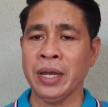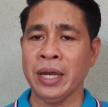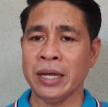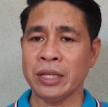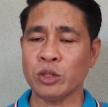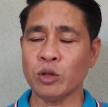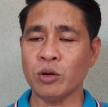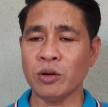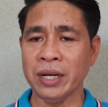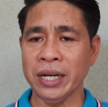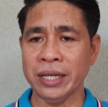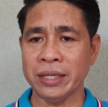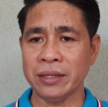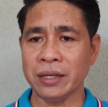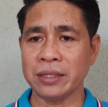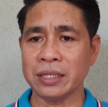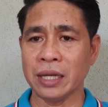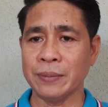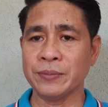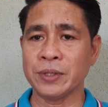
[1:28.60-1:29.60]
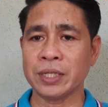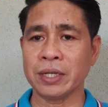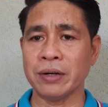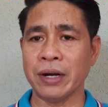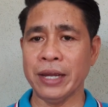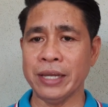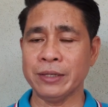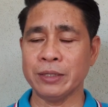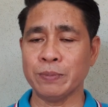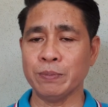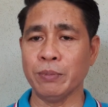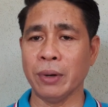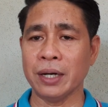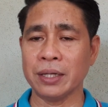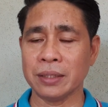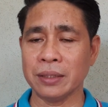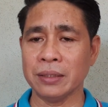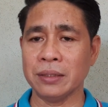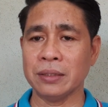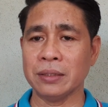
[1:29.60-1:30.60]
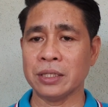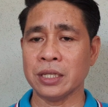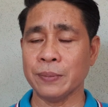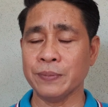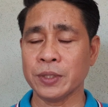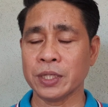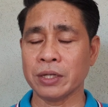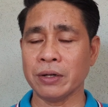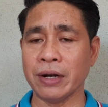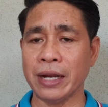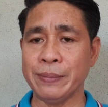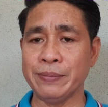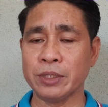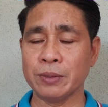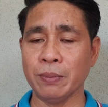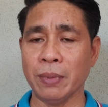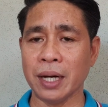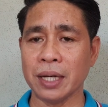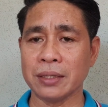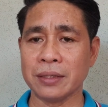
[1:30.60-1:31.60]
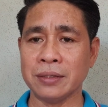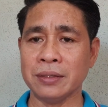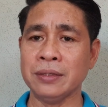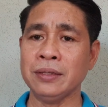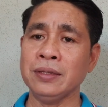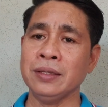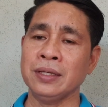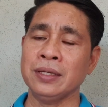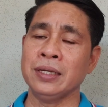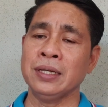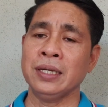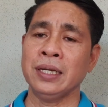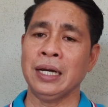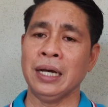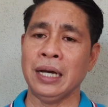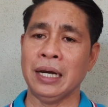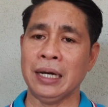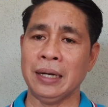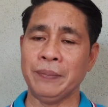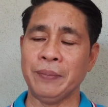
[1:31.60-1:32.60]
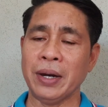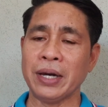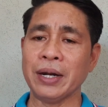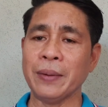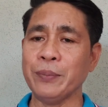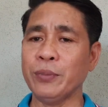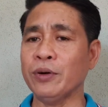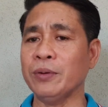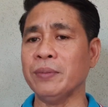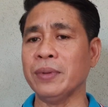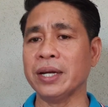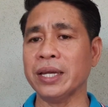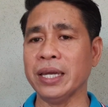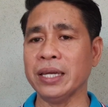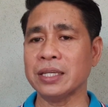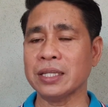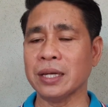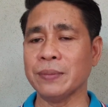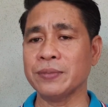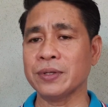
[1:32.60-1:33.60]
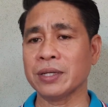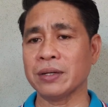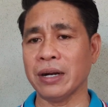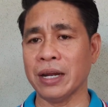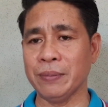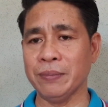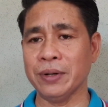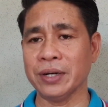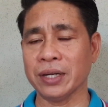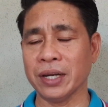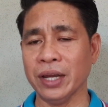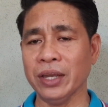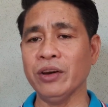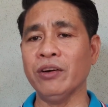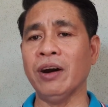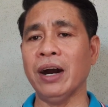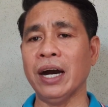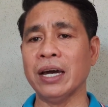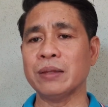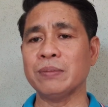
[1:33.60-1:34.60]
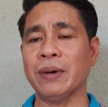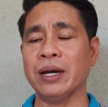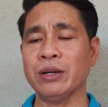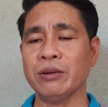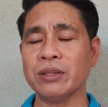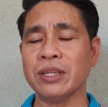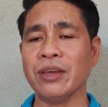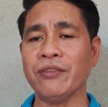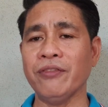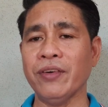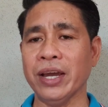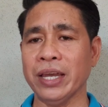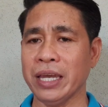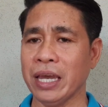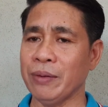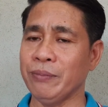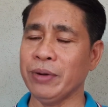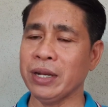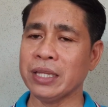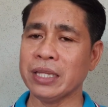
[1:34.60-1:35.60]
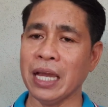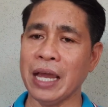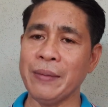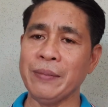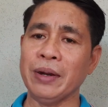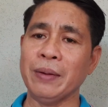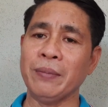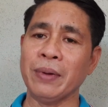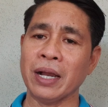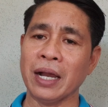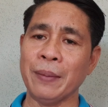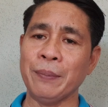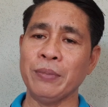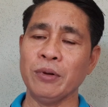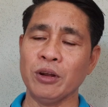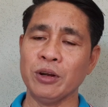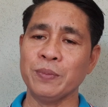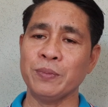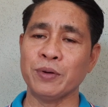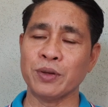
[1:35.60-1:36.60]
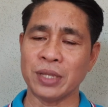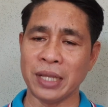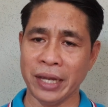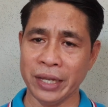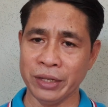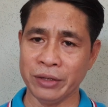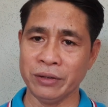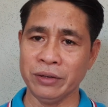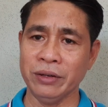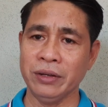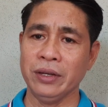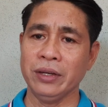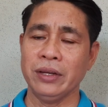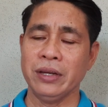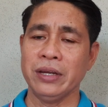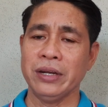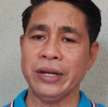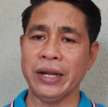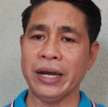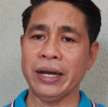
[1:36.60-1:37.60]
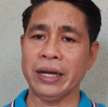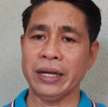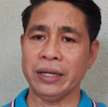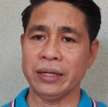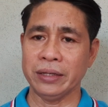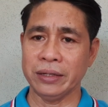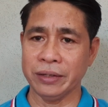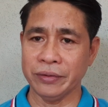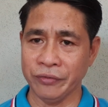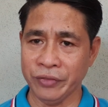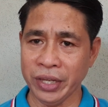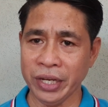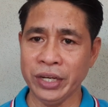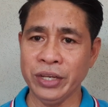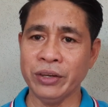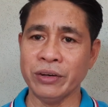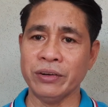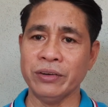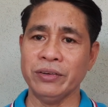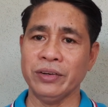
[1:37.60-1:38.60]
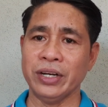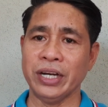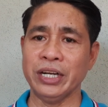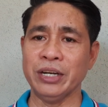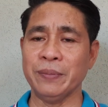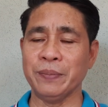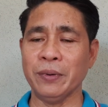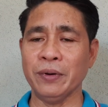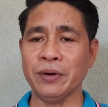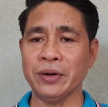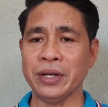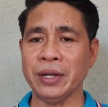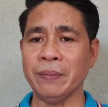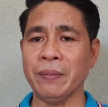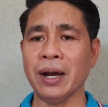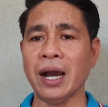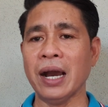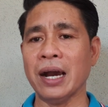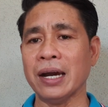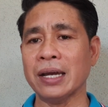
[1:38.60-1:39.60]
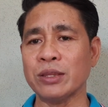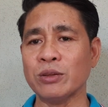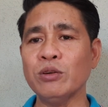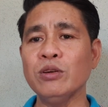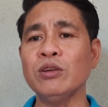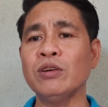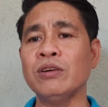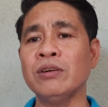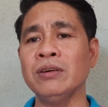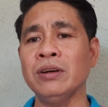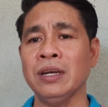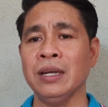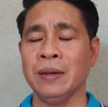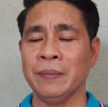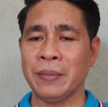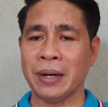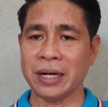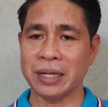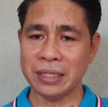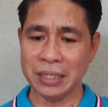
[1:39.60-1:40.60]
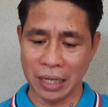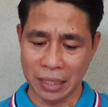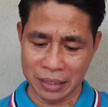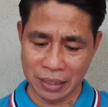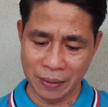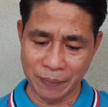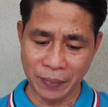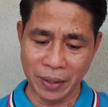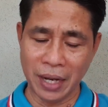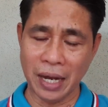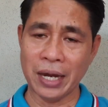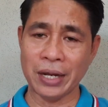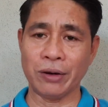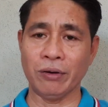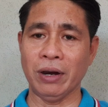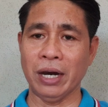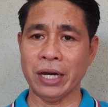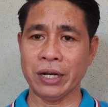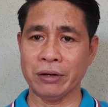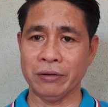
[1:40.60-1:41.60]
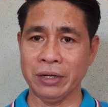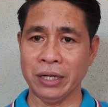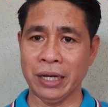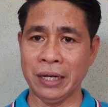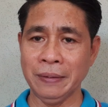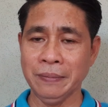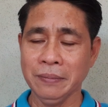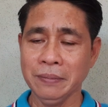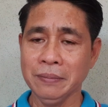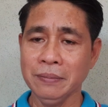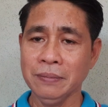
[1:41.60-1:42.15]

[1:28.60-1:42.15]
uh, to click the subscribe bot, subscribes button uh, para po maging subscriber kayo at ma-notify every time na mag-upload po tayo ng video. Ano po, na makakatulong para sa ating pang-araw-araw na